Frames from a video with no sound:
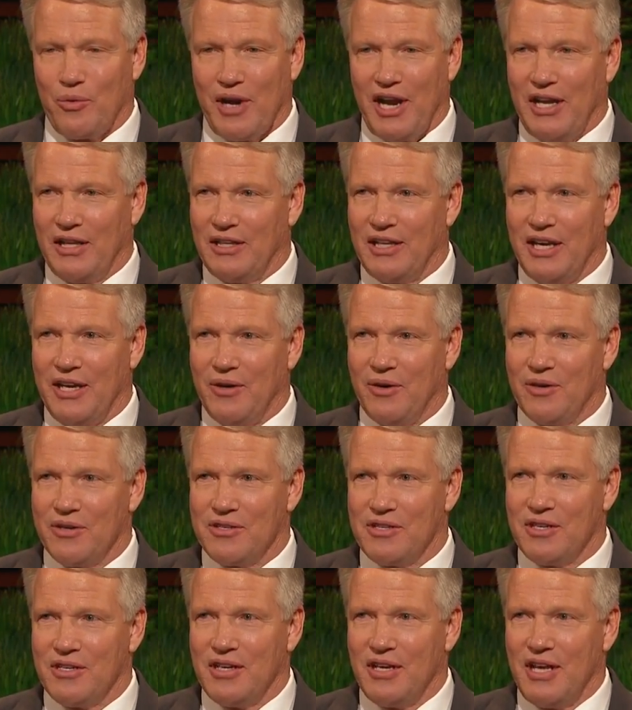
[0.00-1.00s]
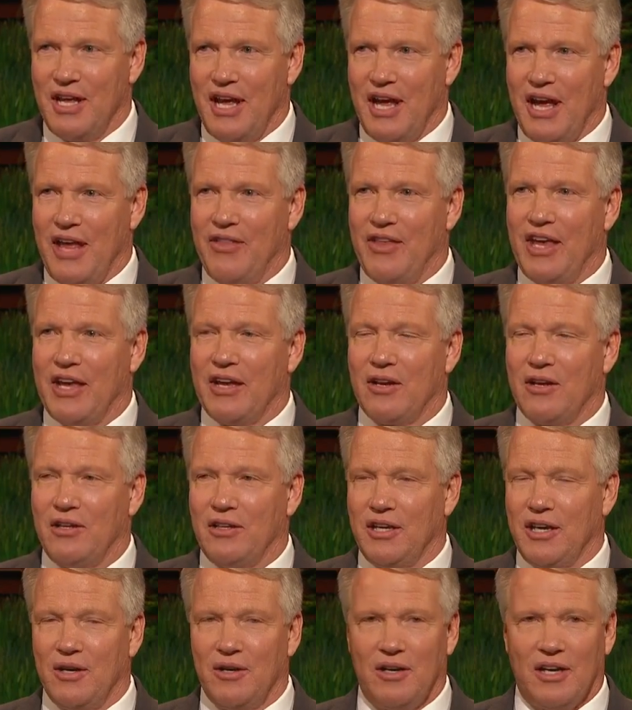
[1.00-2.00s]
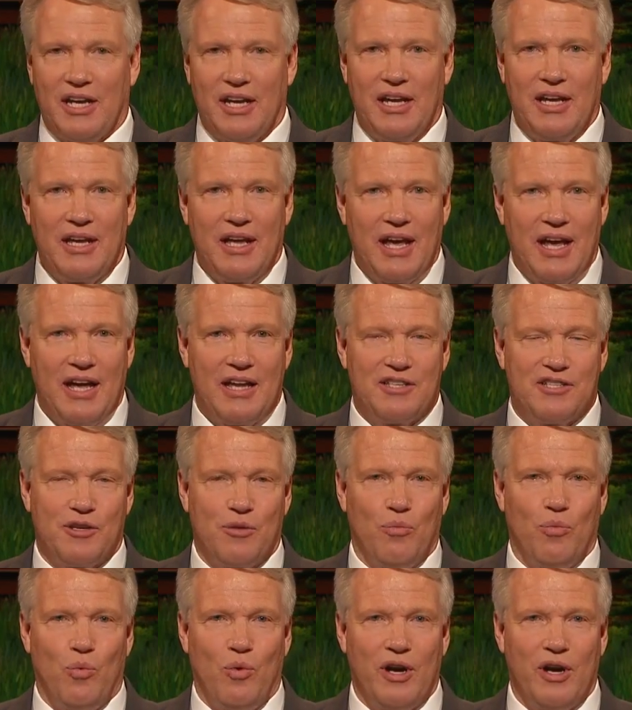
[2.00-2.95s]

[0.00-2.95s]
Все эти юноши были прекрасными руководителями,